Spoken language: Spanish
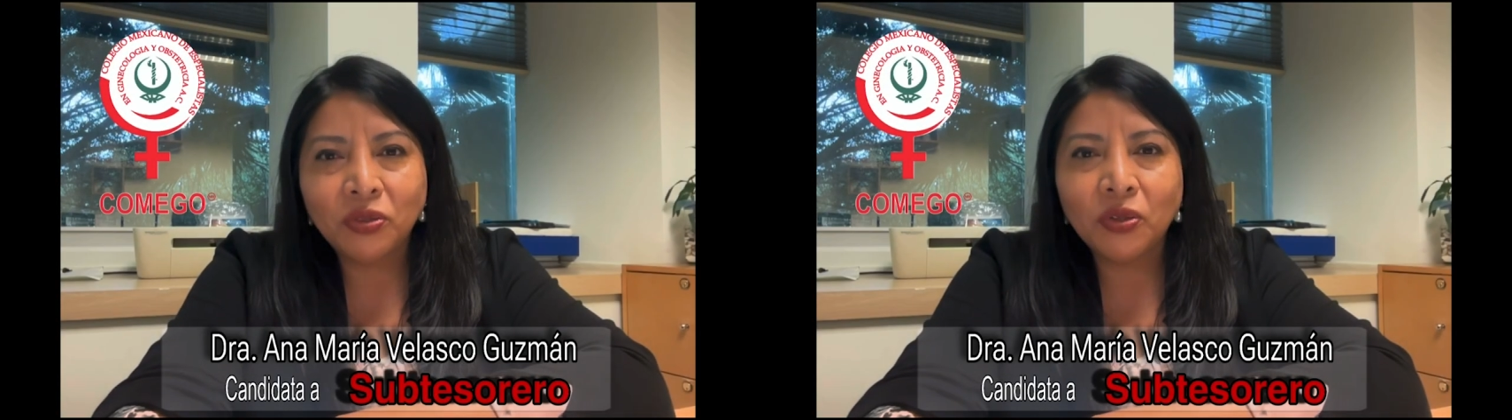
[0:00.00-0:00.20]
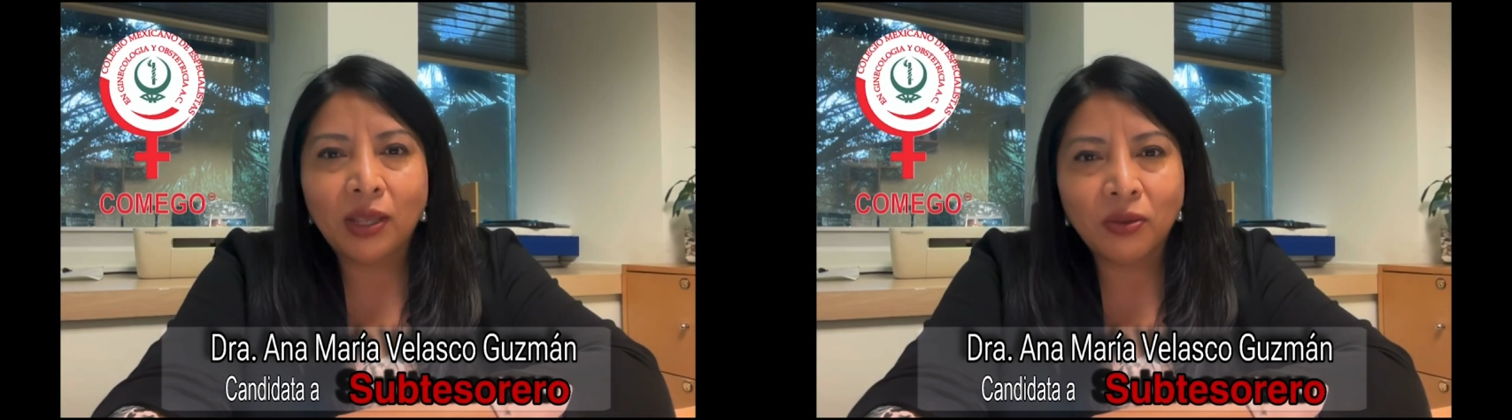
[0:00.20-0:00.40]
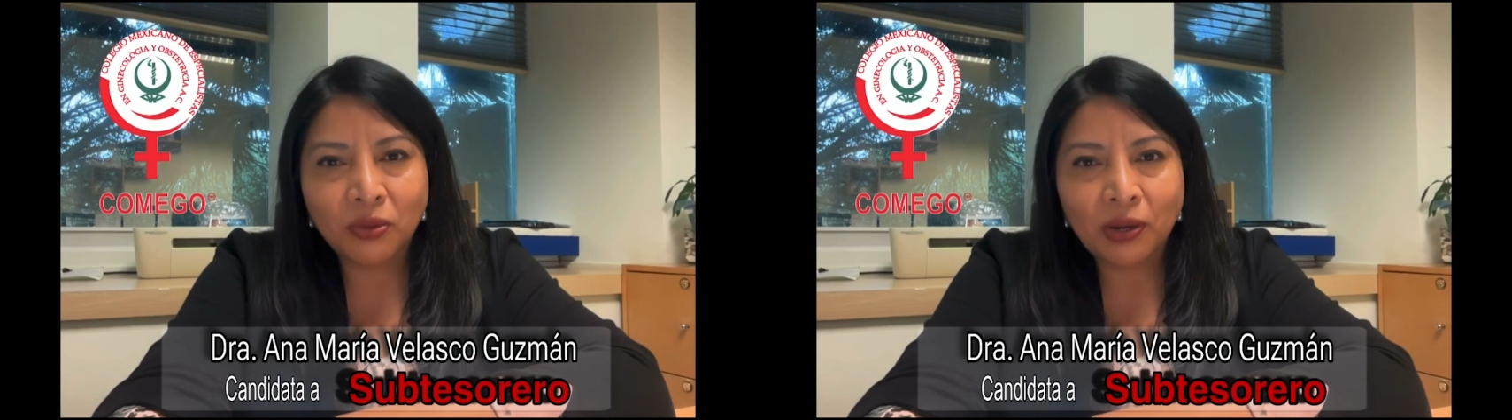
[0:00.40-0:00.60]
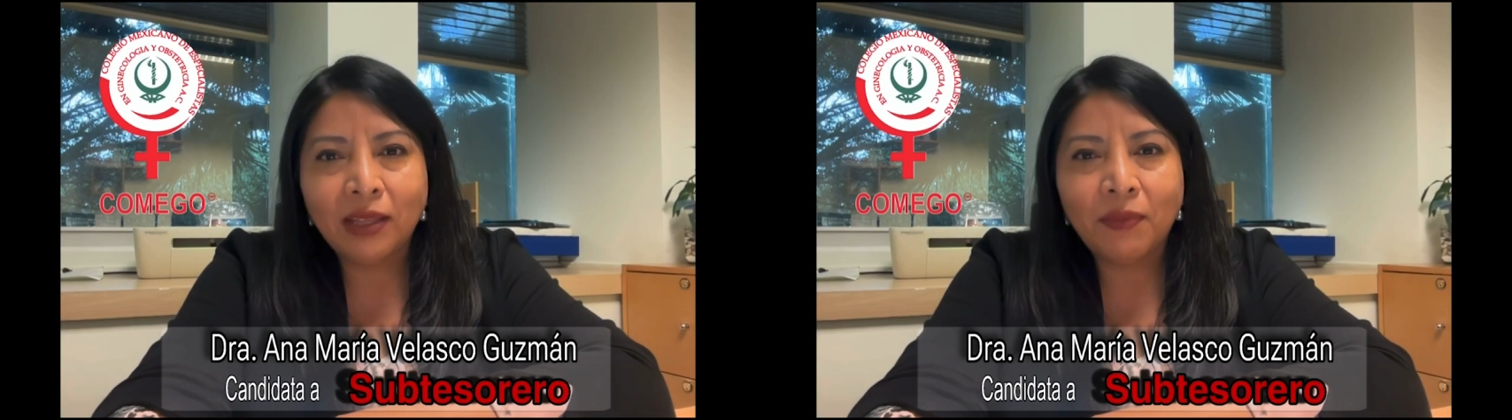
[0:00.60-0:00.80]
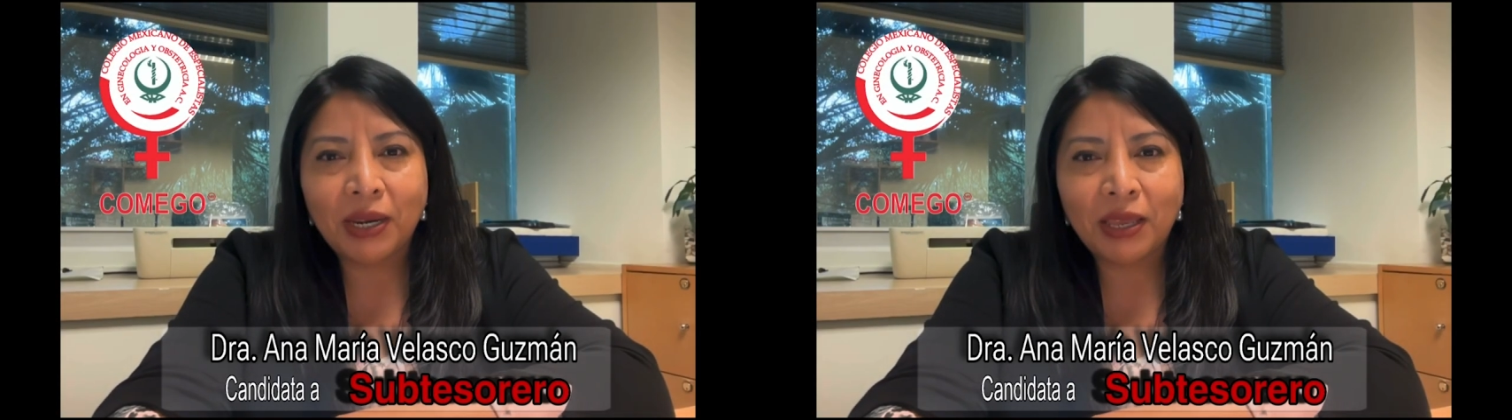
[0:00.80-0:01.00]
Yo soy la doctora
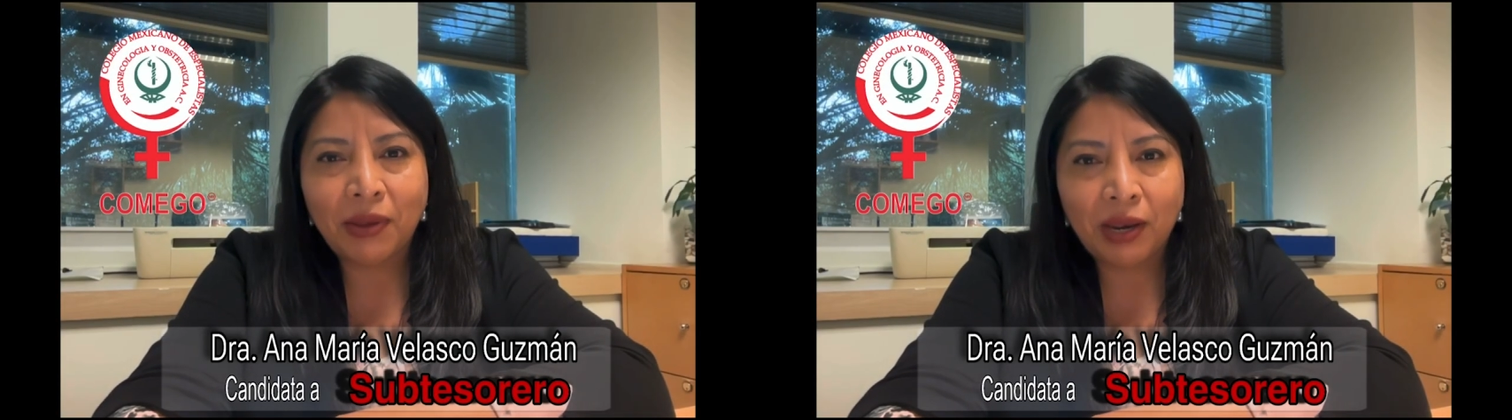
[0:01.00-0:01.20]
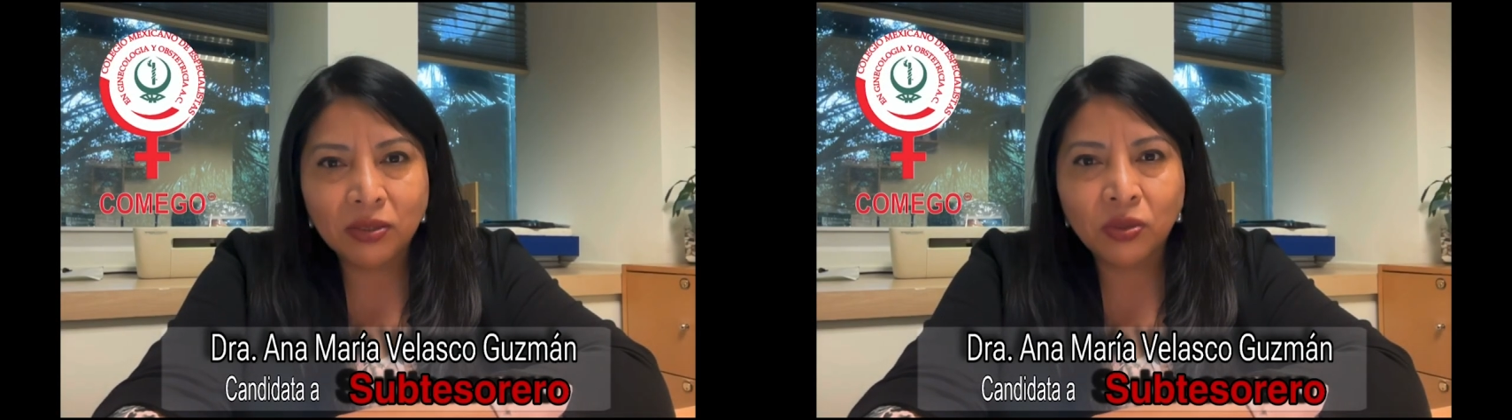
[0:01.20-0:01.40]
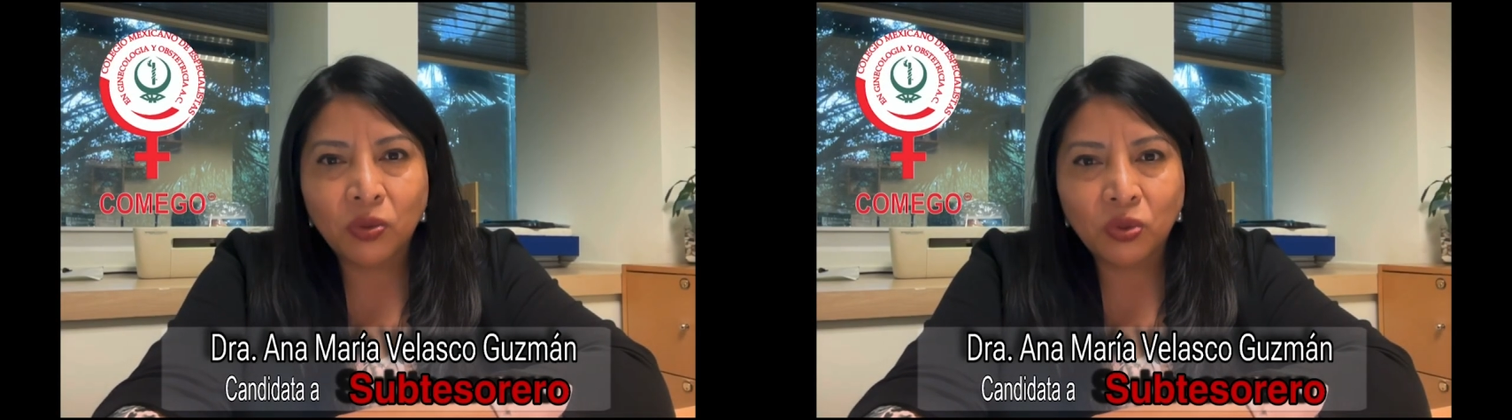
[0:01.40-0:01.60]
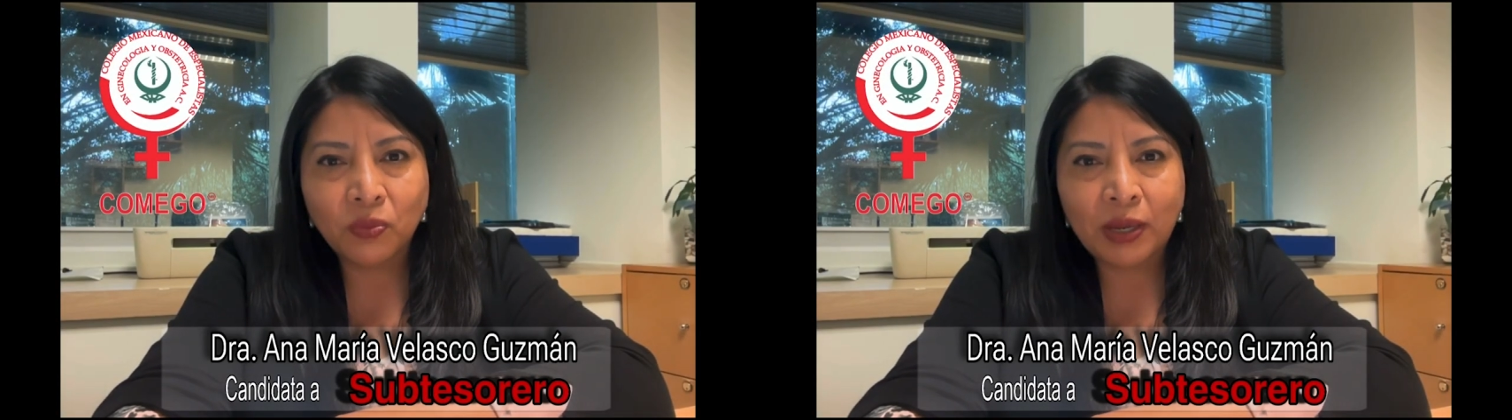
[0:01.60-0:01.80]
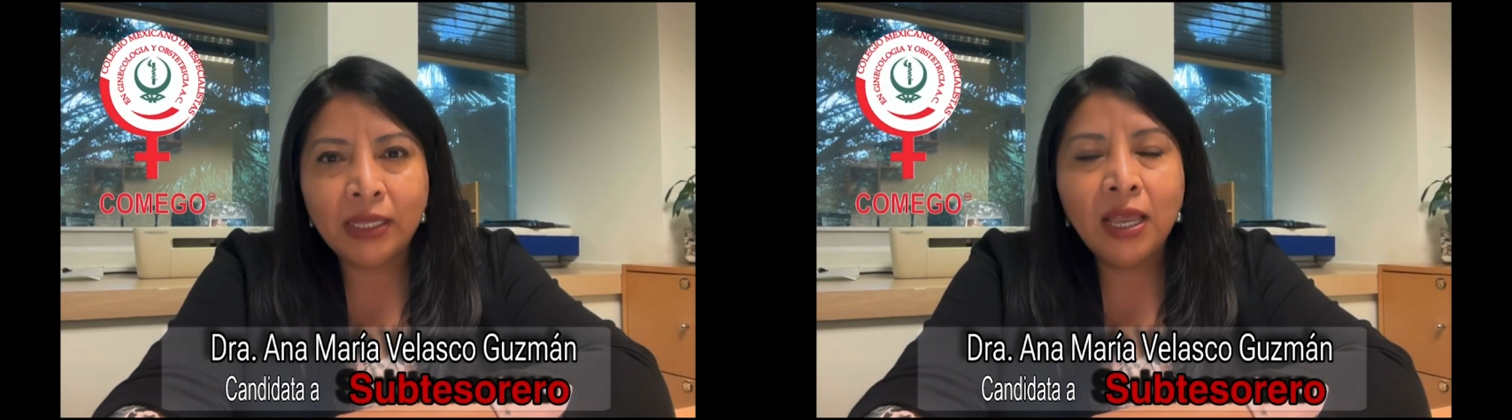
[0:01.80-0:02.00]
Ana María Velasco
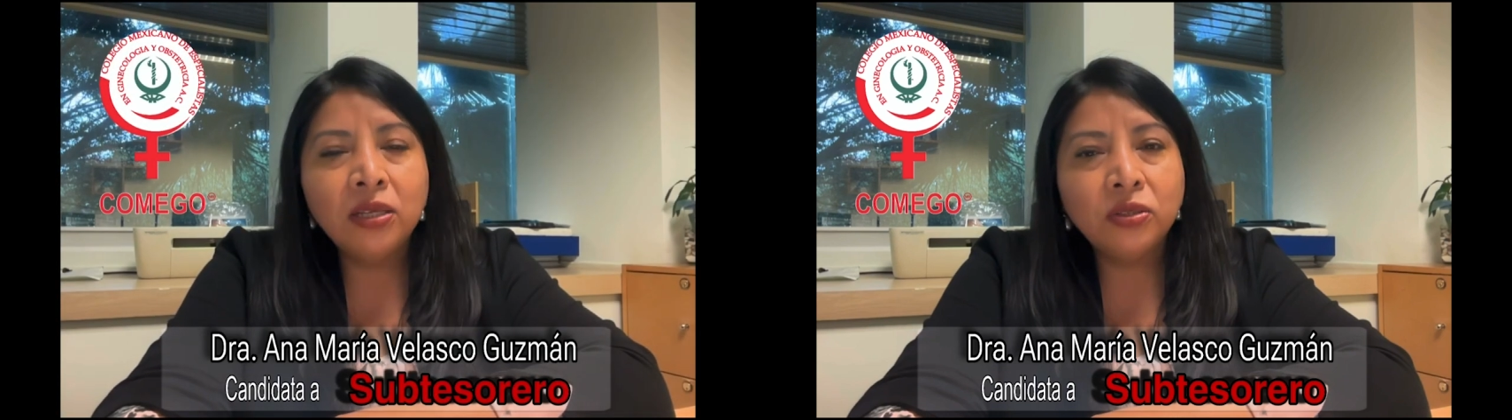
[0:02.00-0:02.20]
Guzmán.